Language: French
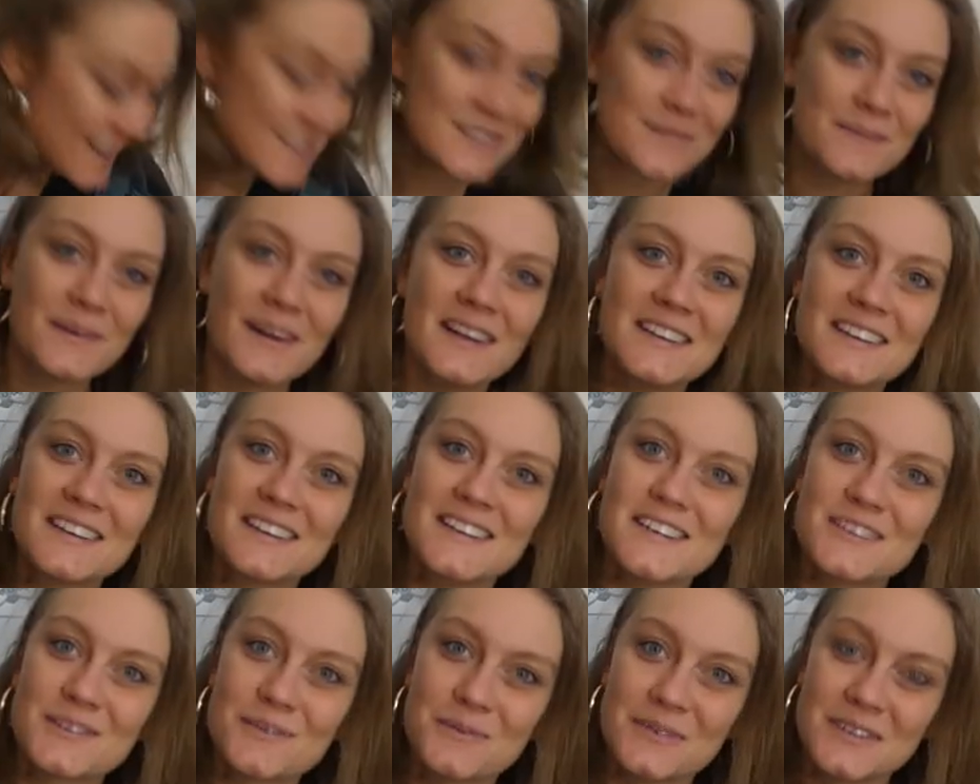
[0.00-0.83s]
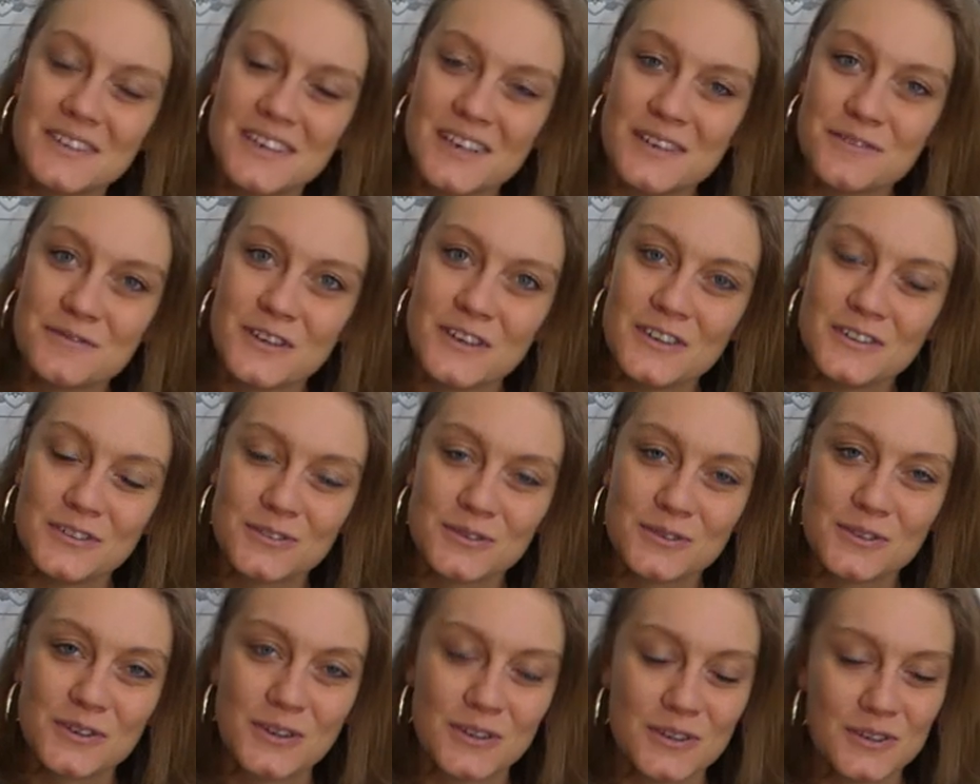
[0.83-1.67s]
j'ai pas internet sur mon téléphone,
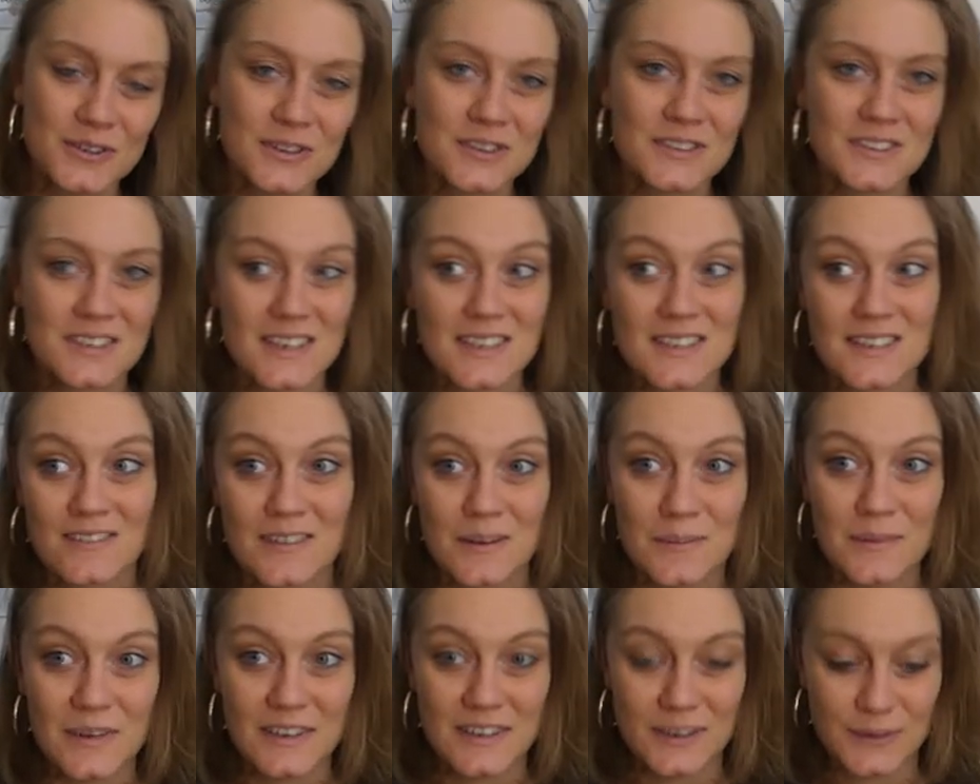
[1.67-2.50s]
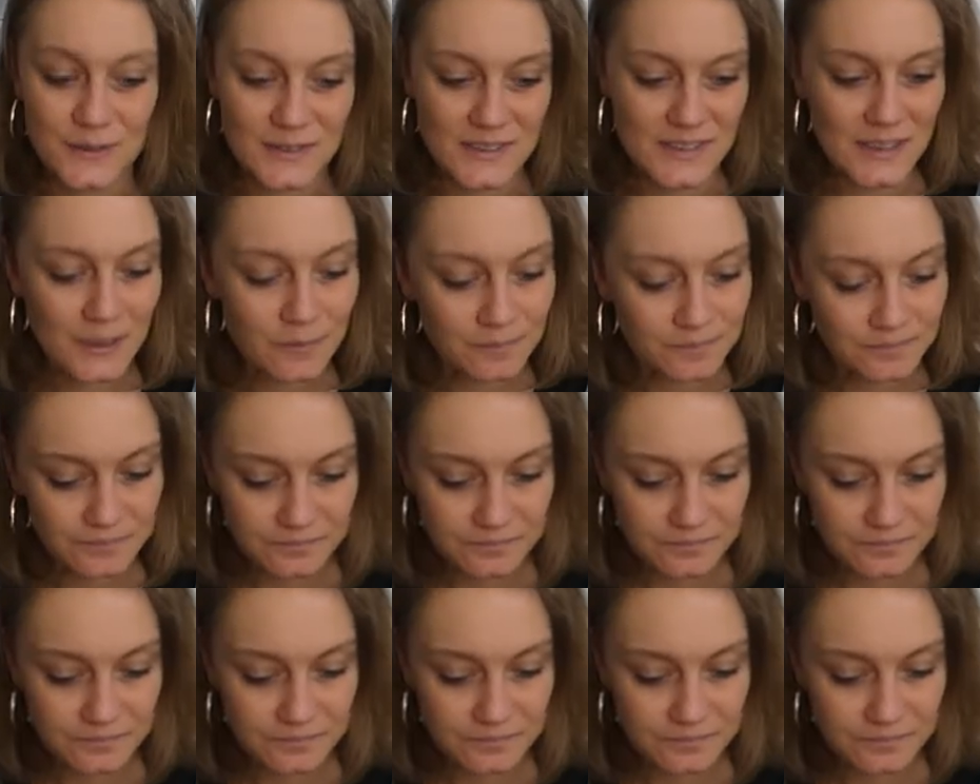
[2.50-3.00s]
donc euh, ça ça va m'aider aussi.